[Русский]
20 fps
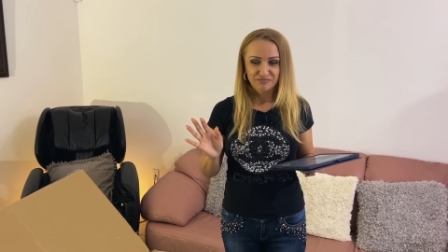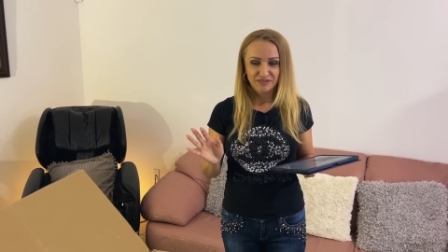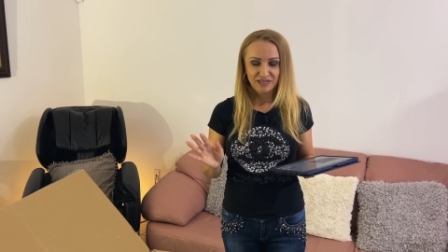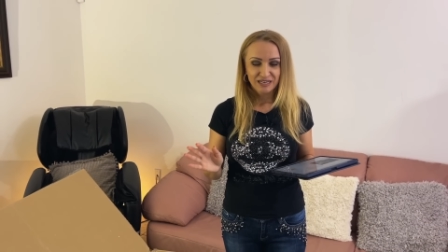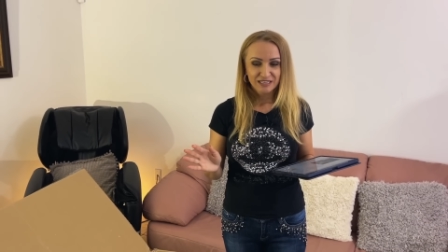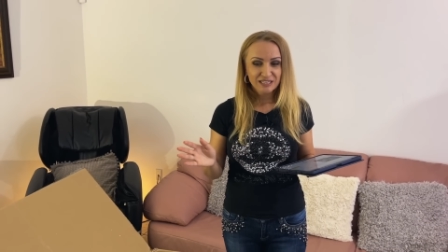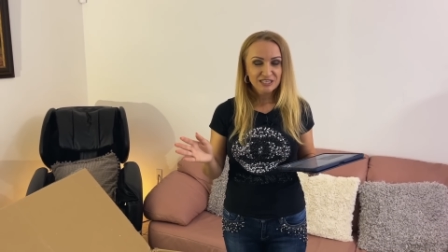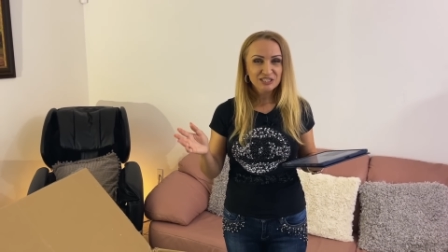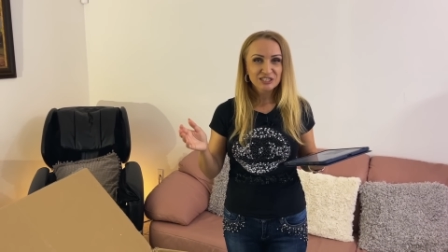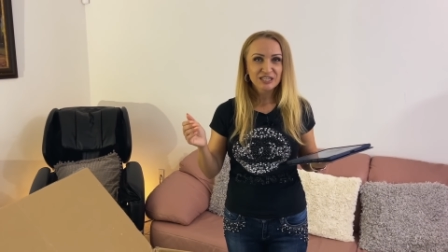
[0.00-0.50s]

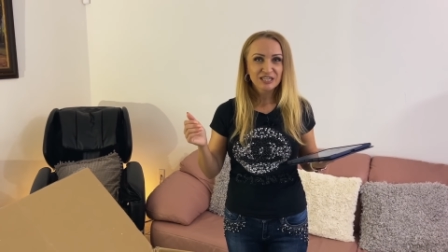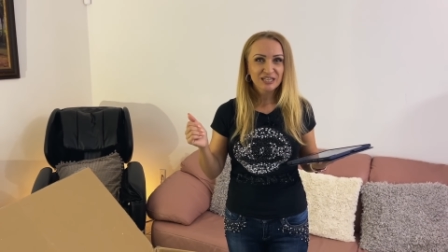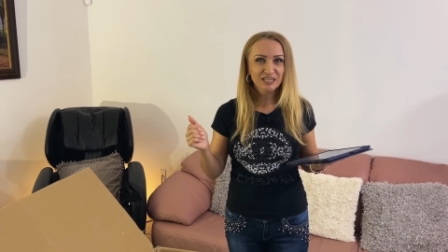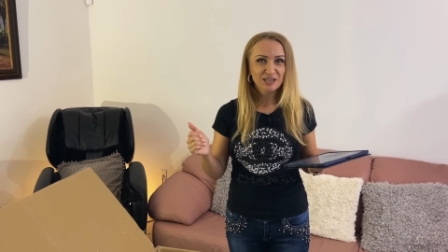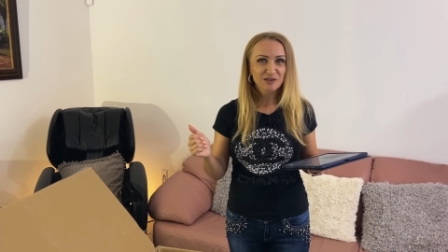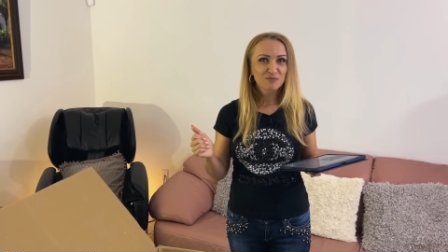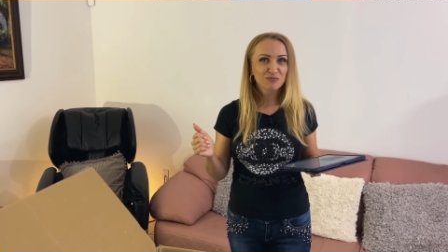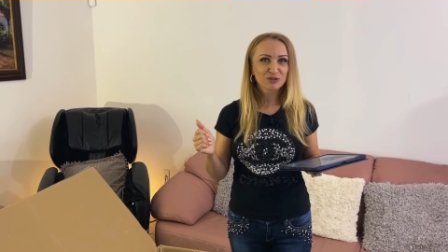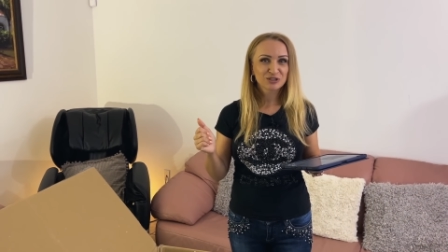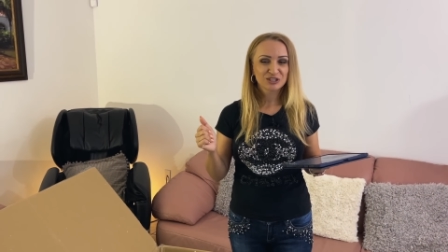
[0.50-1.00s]
Конечно, на
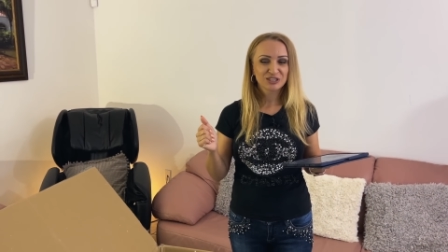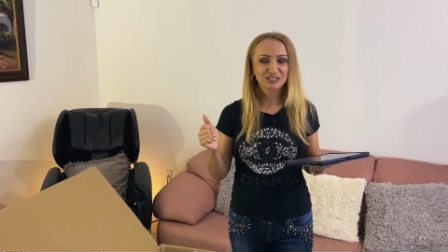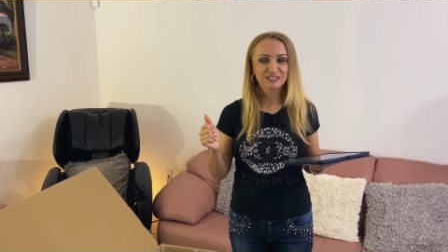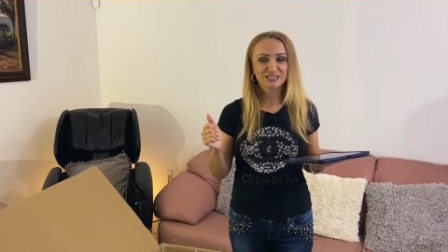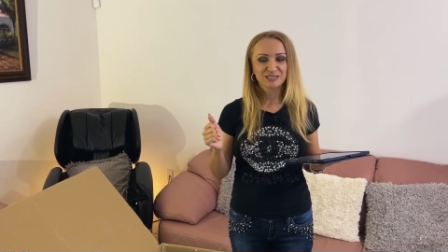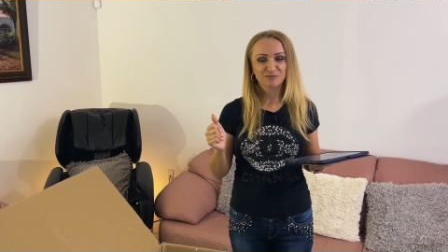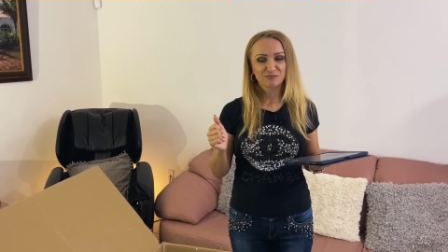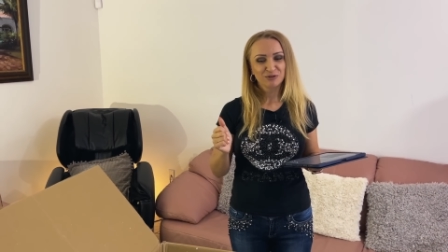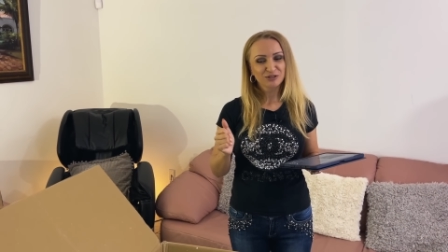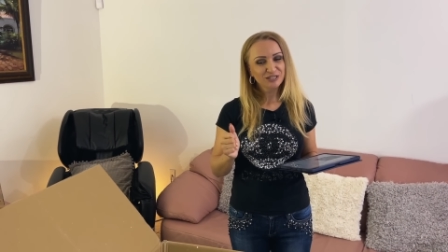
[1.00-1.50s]
ней можно и
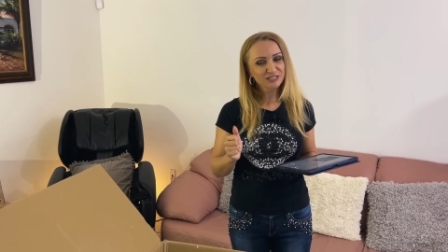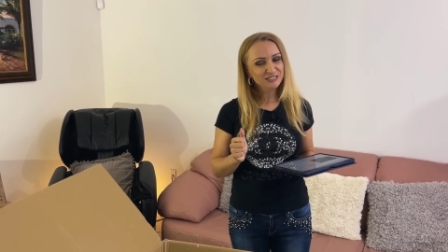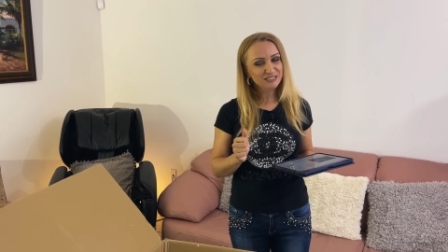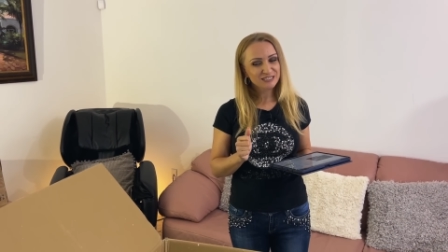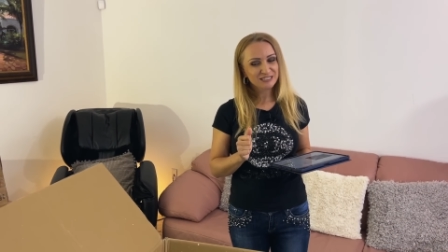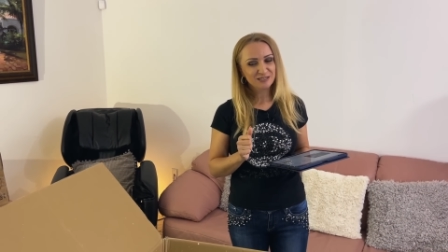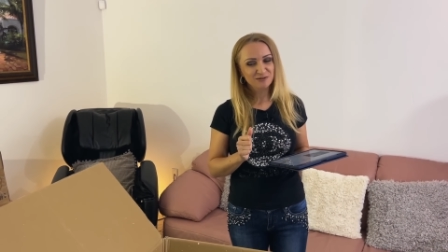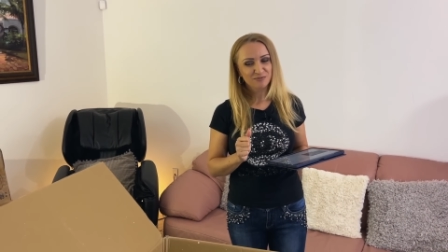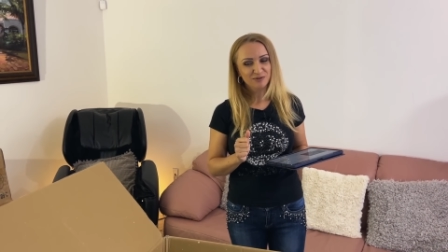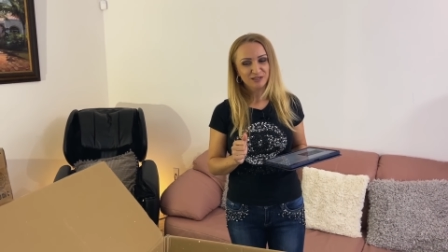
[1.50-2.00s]
заработать,
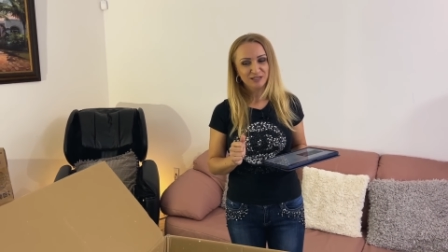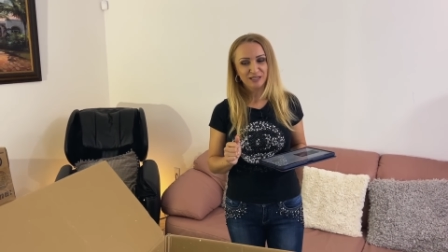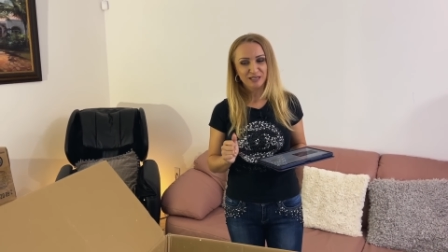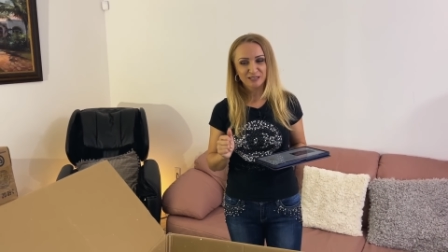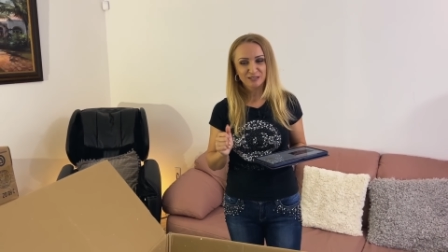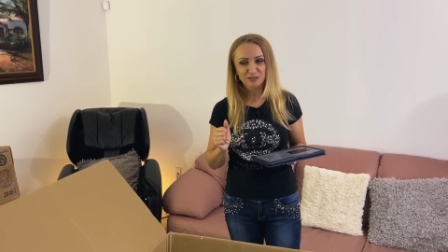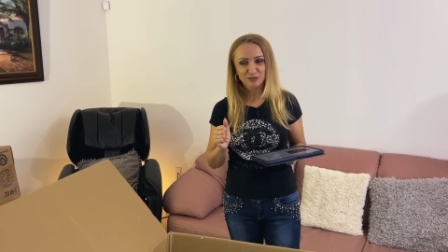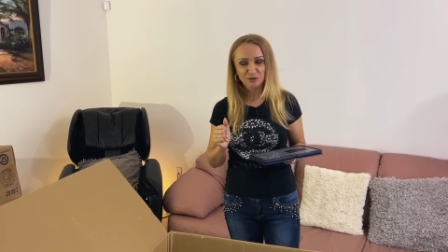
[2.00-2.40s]
если продать,